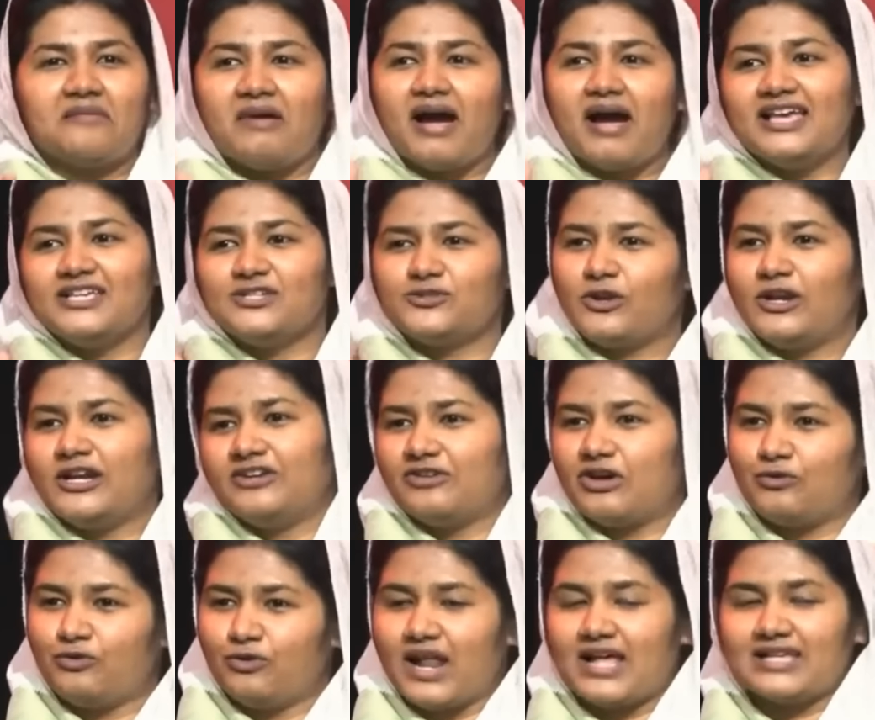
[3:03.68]
பாய் சொல்லிட்டு
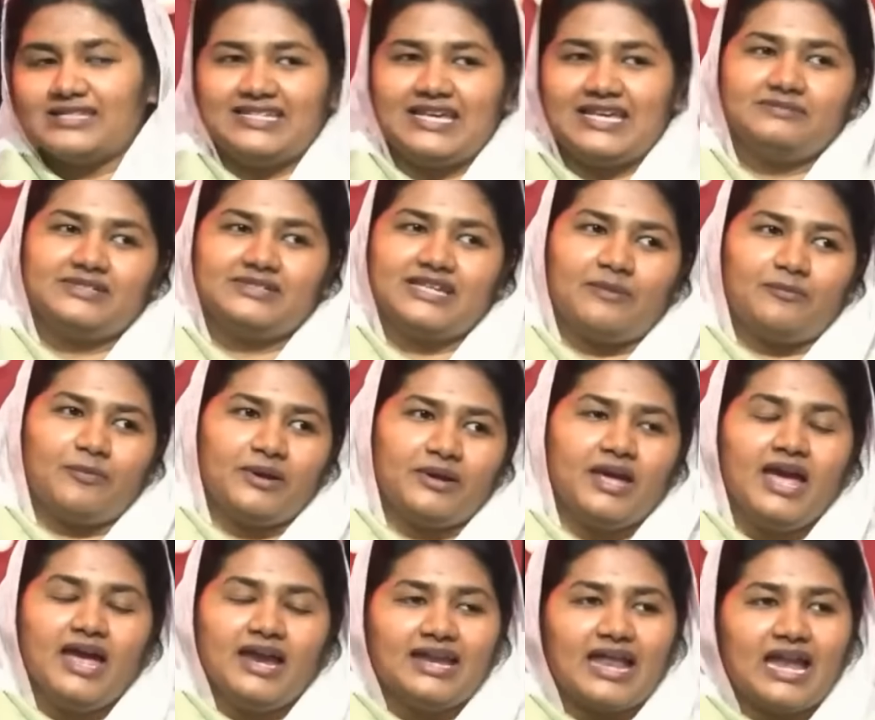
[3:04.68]
வரும் நான் சிஎம்சியில் போய்
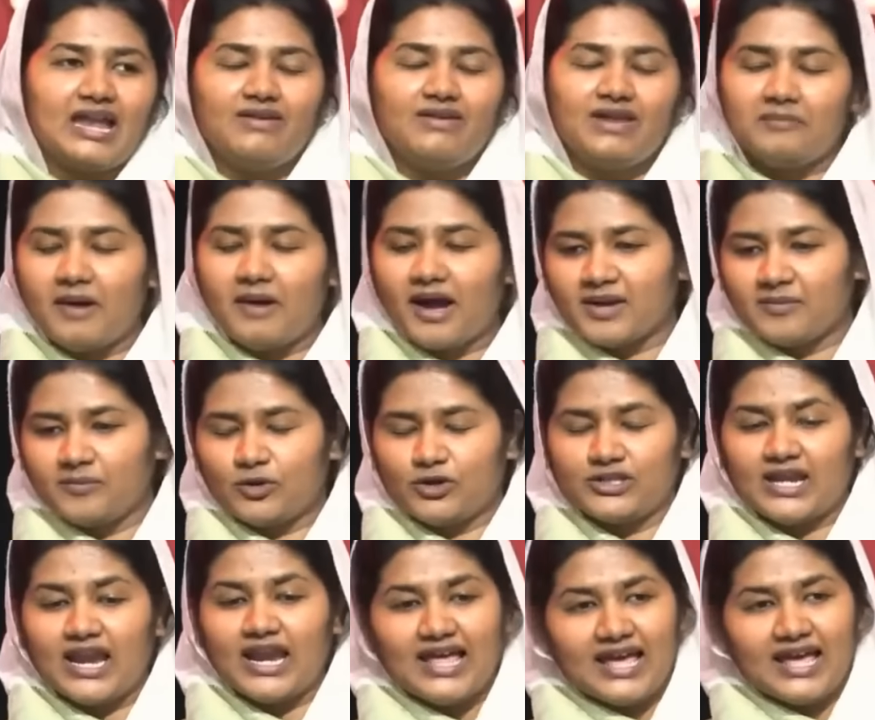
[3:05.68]
டெலிவரி பார்க்க
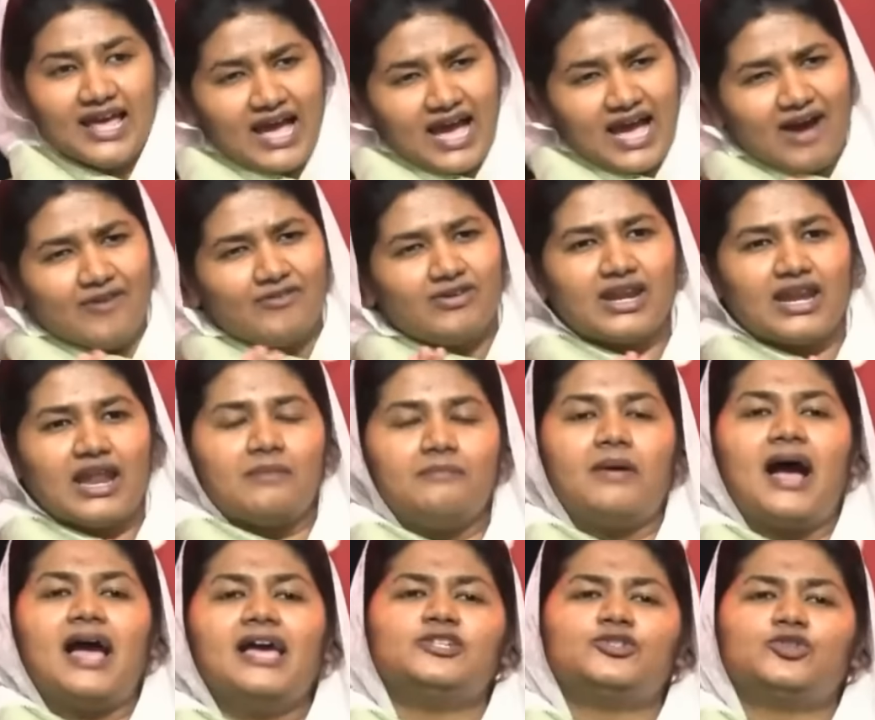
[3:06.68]
போகிறதுனால அவருக்கு நான்
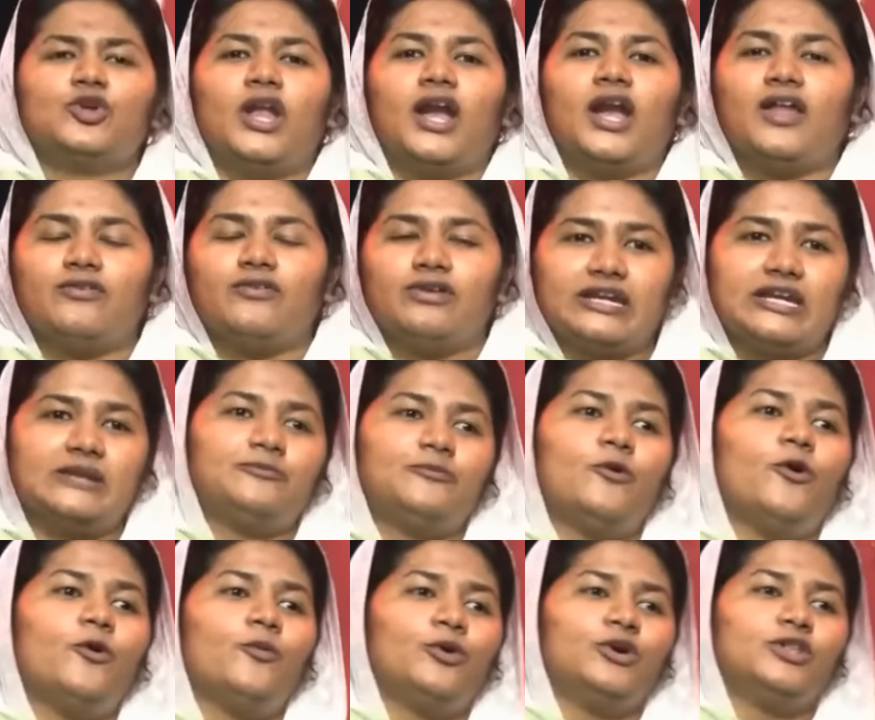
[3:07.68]
பாய் சொல்லான்னு அவர்கிட்ட
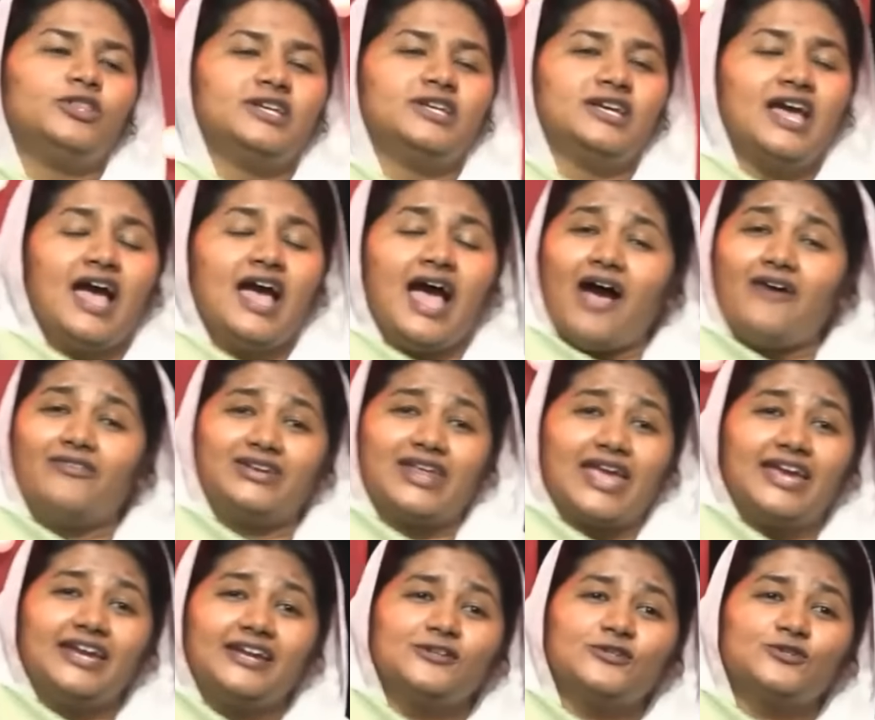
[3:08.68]
போகும்பொழுது அவர்
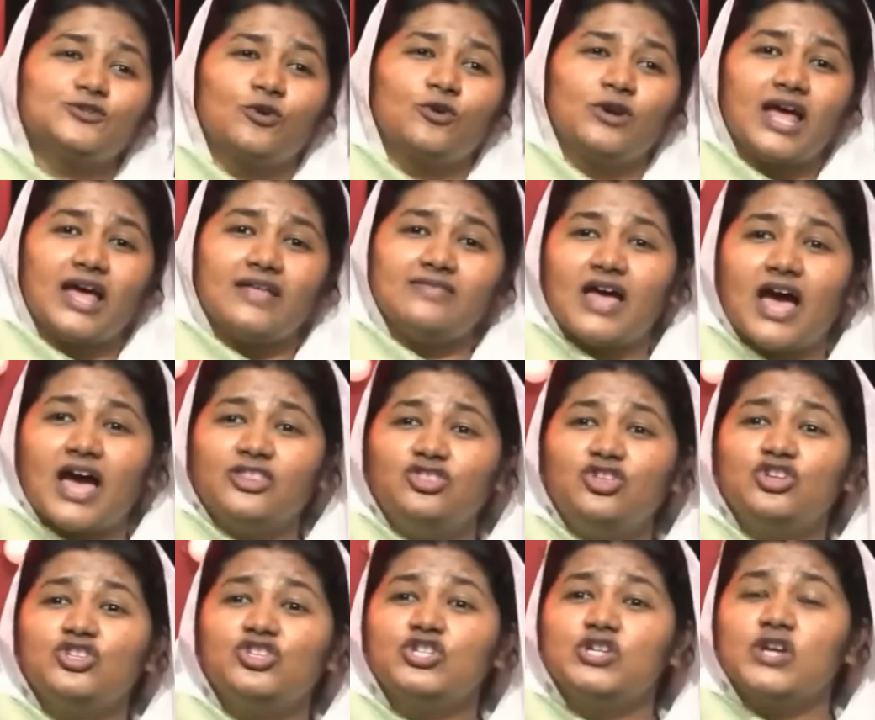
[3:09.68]
என்கிட்ட சொன்ன அந்த
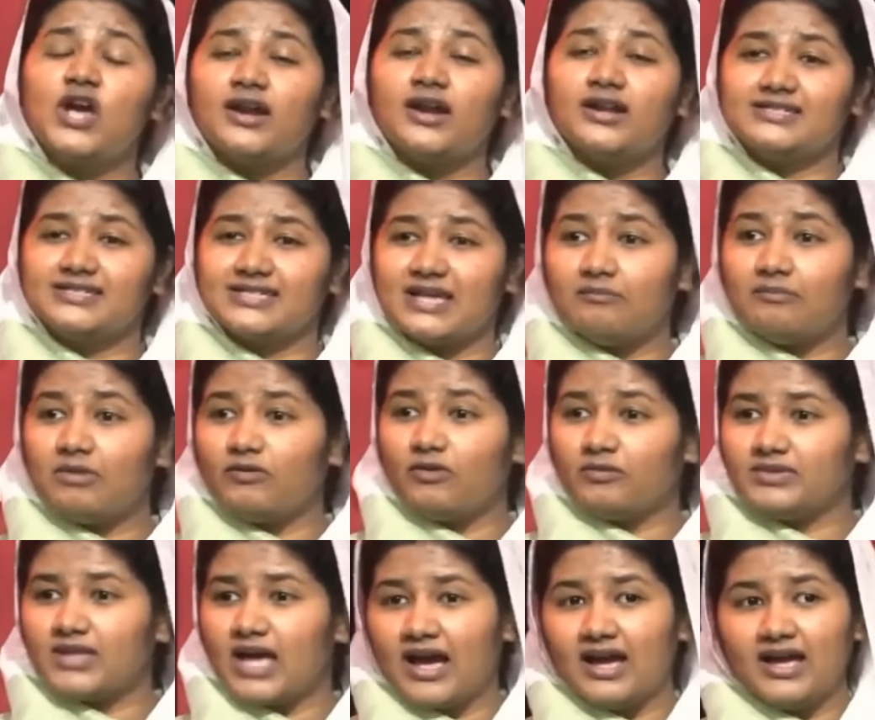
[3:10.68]
அதிர்ச்சியான
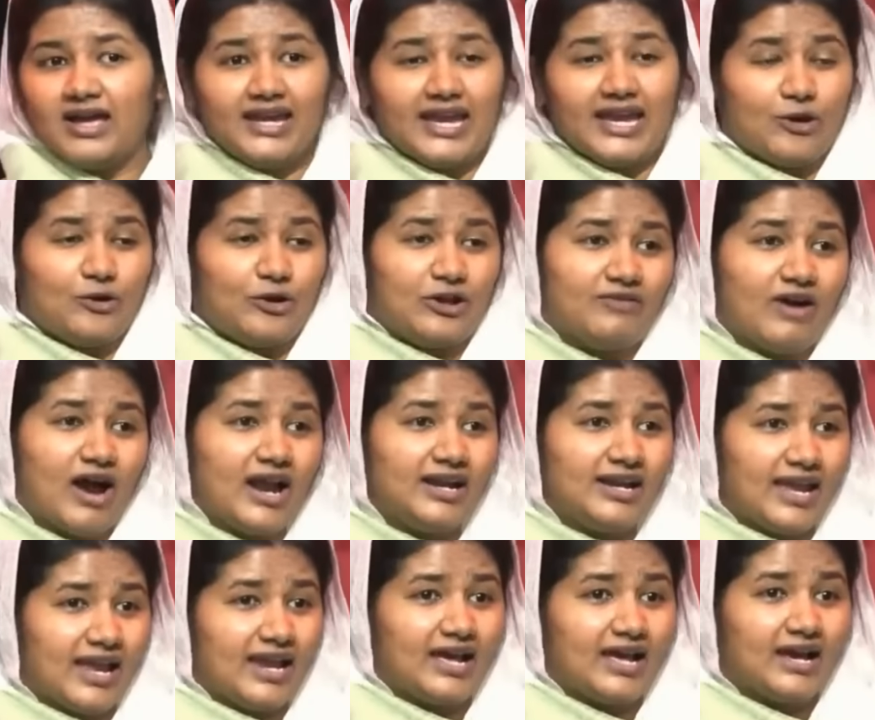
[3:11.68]
சம்பவம் தான் என்னுடைய
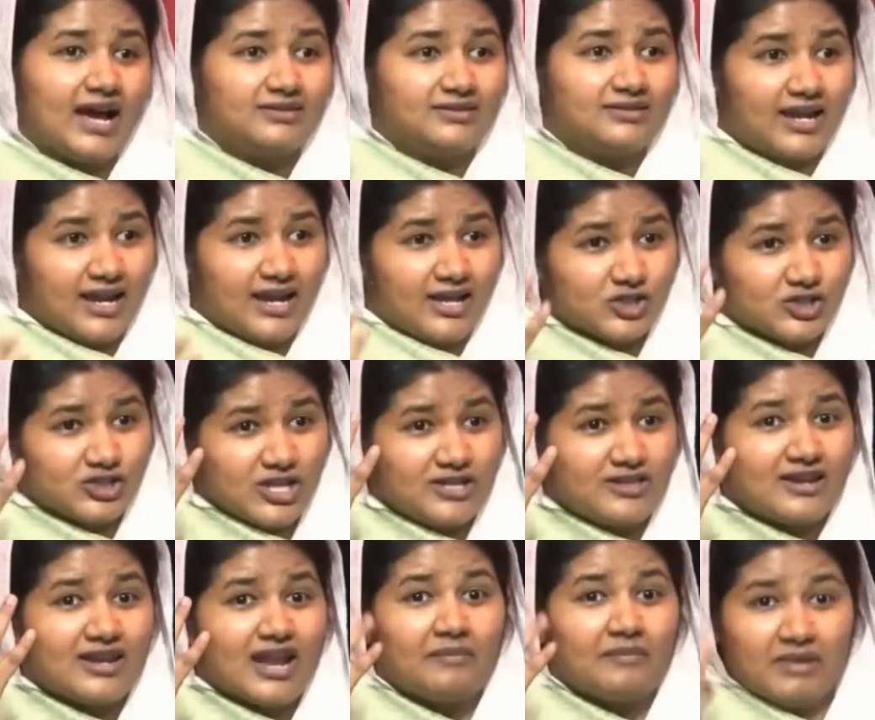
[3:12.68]
வாழ்க்கையில் கர்த்தர் எனக்கு செய்த
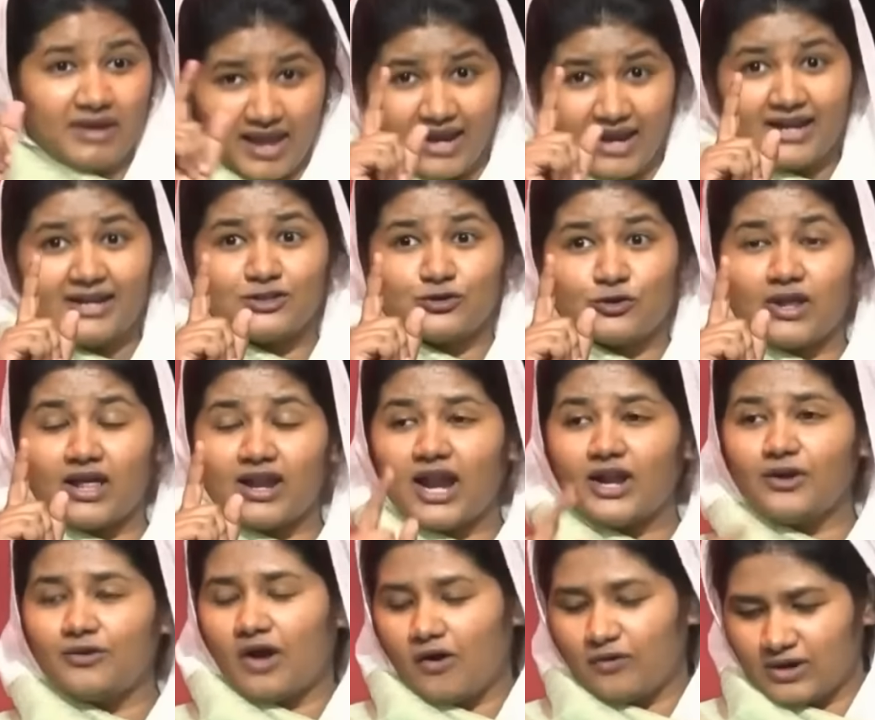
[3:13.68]
நன்மை என்கிட்ட சொன்னார்
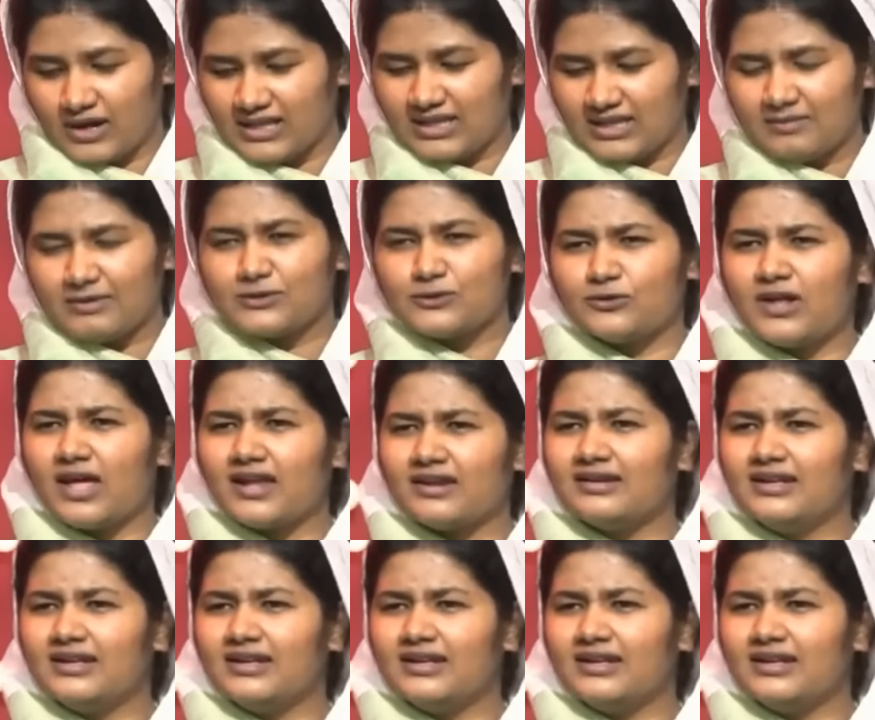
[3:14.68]
ஆண்டு அவர் என்ன திரும்ப சொன்னார்